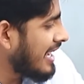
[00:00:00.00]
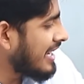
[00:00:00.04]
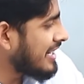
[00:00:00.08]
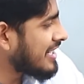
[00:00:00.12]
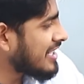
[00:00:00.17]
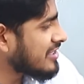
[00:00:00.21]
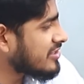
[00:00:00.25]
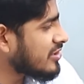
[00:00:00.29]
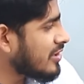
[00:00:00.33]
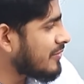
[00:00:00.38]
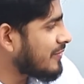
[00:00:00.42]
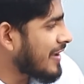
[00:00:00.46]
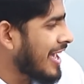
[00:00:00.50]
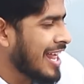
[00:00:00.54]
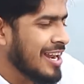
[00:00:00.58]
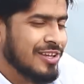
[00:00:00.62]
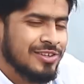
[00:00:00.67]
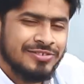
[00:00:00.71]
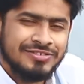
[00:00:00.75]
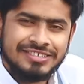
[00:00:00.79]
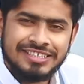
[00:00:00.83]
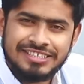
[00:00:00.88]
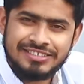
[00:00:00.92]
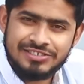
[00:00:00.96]
এটা ছিল
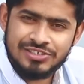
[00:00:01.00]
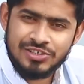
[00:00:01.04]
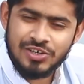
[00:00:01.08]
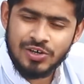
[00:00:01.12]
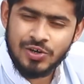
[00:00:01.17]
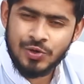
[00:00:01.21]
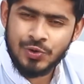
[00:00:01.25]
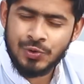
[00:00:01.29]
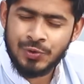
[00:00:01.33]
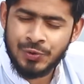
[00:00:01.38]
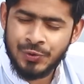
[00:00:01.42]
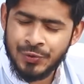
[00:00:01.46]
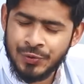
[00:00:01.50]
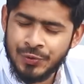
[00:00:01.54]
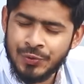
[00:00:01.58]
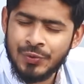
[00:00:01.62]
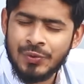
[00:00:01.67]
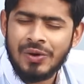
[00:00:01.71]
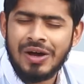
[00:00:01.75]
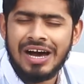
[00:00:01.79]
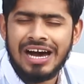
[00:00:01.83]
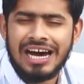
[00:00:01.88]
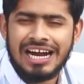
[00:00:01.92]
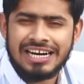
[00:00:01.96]
ভ্যালো সিক্স জিরো টু
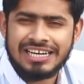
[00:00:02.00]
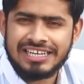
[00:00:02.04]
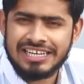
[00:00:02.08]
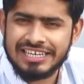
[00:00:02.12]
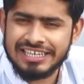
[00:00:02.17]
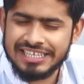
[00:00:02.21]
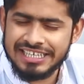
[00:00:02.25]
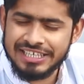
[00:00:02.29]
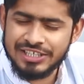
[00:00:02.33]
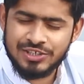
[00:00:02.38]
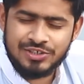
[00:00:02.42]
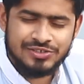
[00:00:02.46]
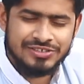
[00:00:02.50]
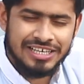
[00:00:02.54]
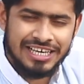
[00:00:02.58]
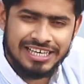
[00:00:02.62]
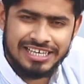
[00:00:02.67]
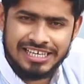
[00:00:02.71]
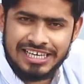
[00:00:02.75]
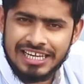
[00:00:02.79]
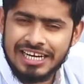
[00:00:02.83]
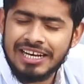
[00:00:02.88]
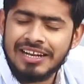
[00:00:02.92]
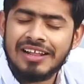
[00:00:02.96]
আরটা হিরো
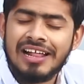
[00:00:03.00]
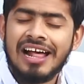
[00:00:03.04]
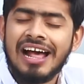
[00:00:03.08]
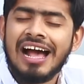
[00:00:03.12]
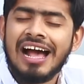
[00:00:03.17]
সাইকেল